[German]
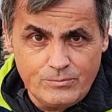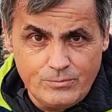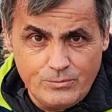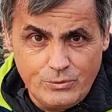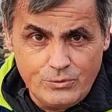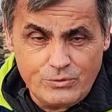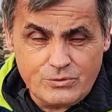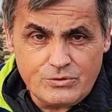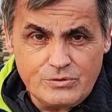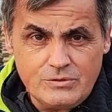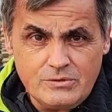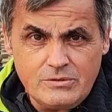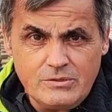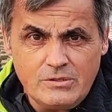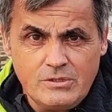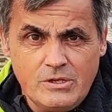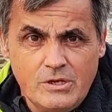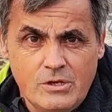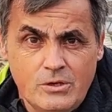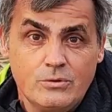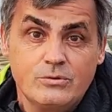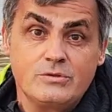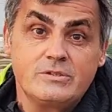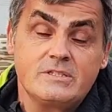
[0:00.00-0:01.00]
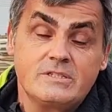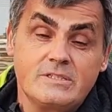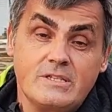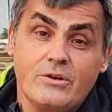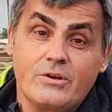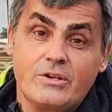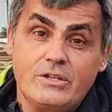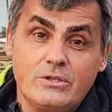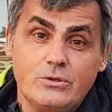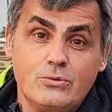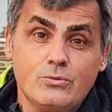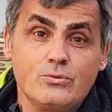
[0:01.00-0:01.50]
müssen und ist
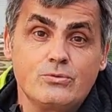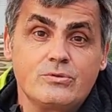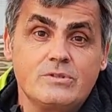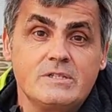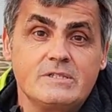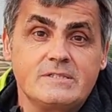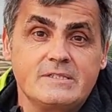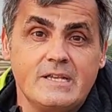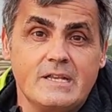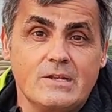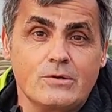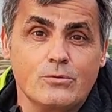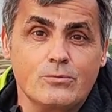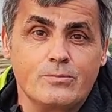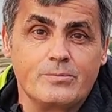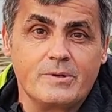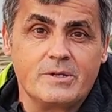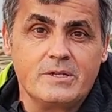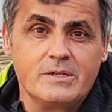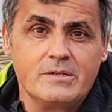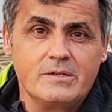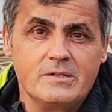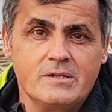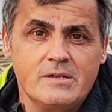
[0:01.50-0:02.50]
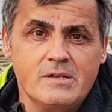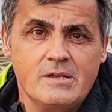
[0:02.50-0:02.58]
auch eine gute Zielgruppe.